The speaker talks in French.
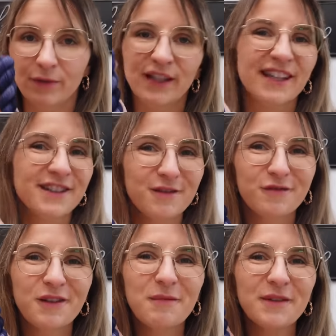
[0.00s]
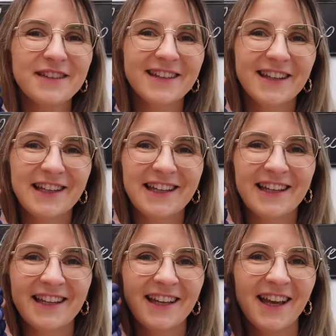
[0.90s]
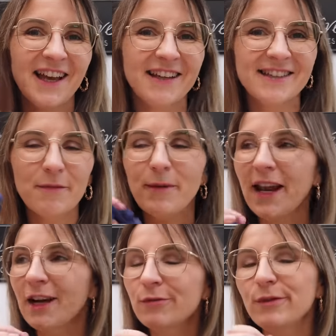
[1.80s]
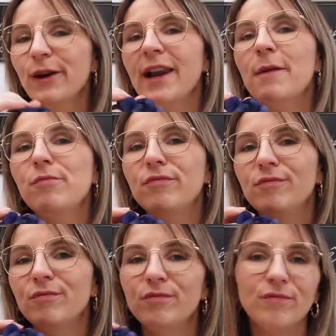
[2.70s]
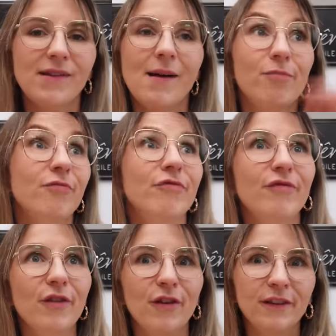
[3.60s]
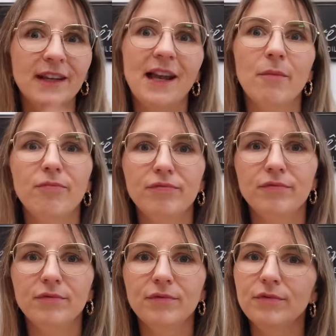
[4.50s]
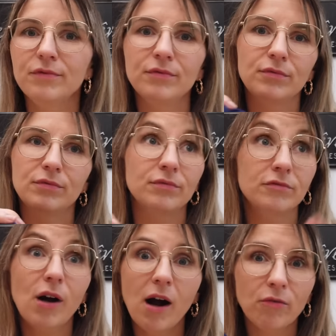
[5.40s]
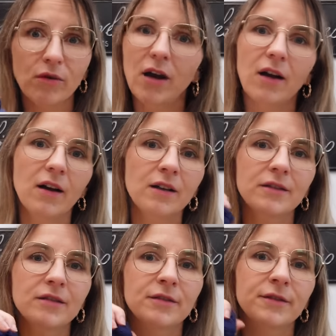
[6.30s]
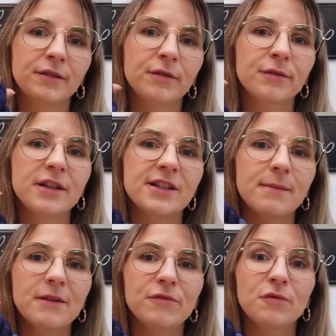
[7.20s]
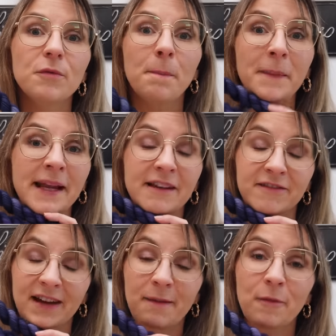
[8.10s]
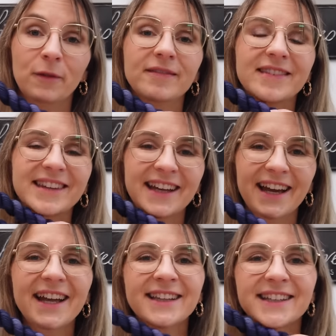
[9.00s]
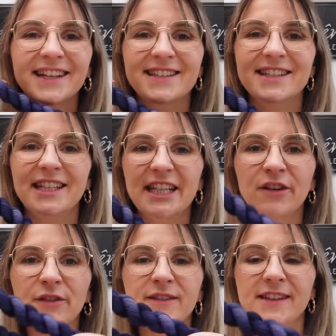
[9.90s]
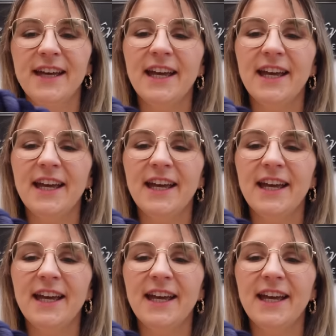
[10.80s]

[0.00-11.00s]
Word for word: Ouais, je trouve vraiment que c'est c'est pas la couleur la plus la plus fun et la plus waouh euh, qu'on ait jamais vue, mais elle est vraiment très très élégante